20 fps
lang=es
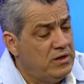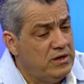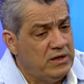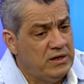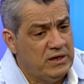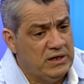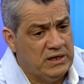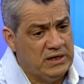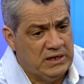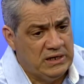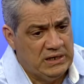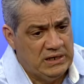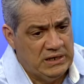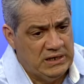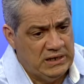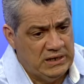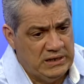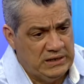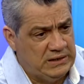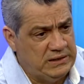
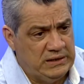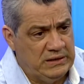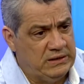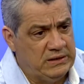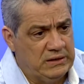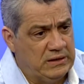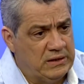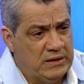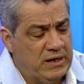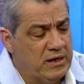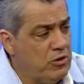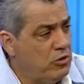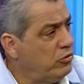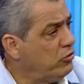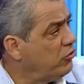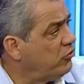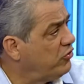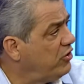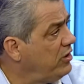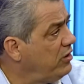eh,
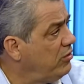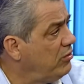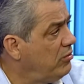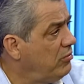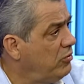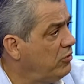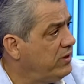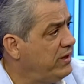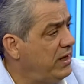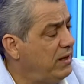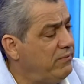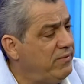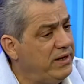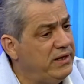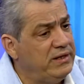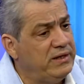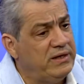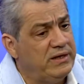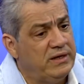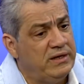reconocido
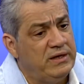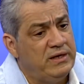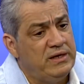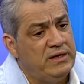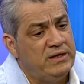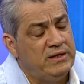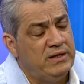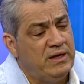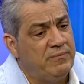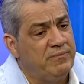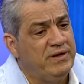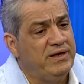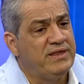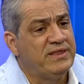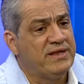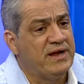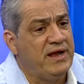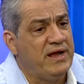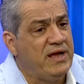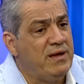mundialmente. También
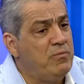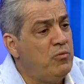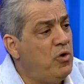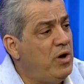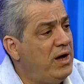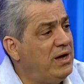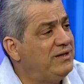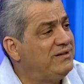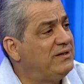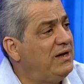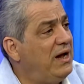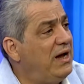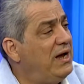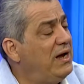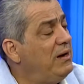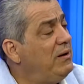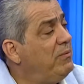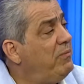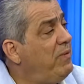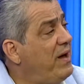traemos
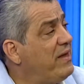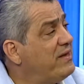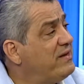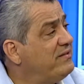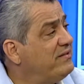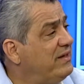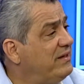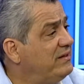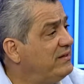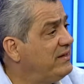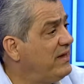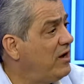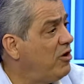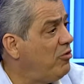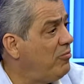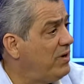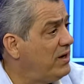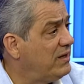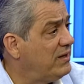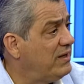al, padre Santiago
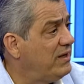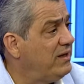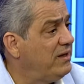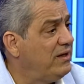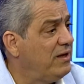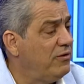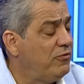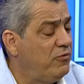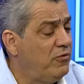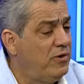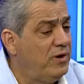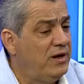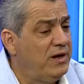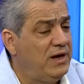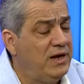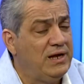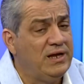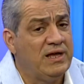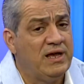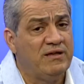Martín, que
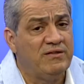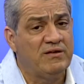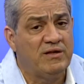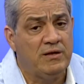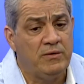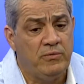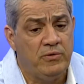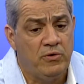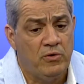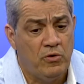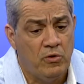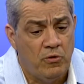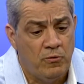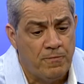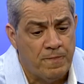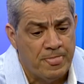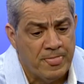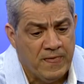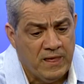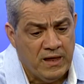fue el que escribió
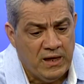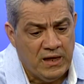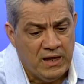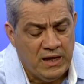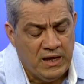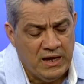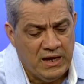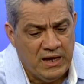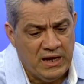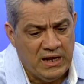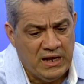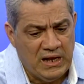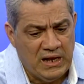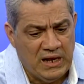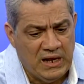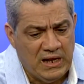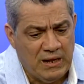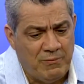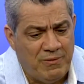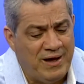
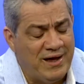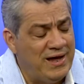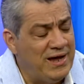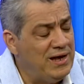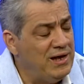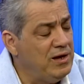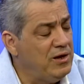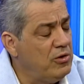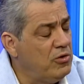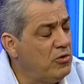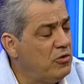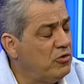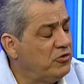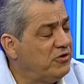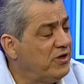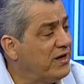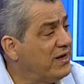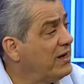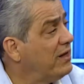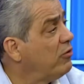el Evangelio
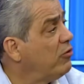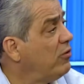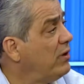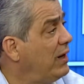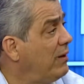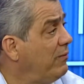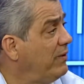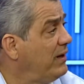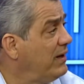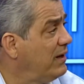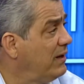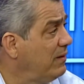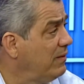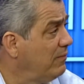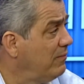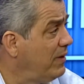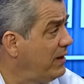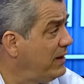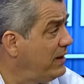Secreto de la Virgen. Van a